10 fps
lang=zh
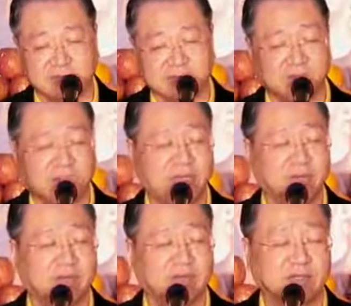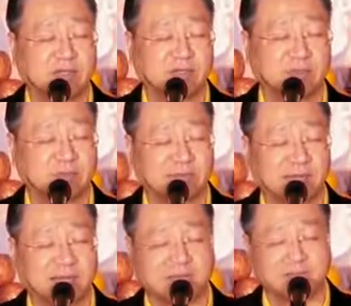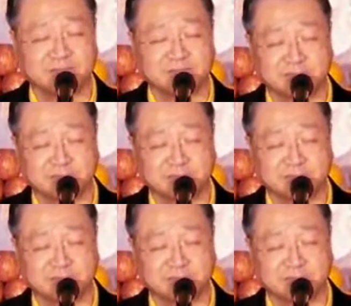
你们认为他属什么的啦？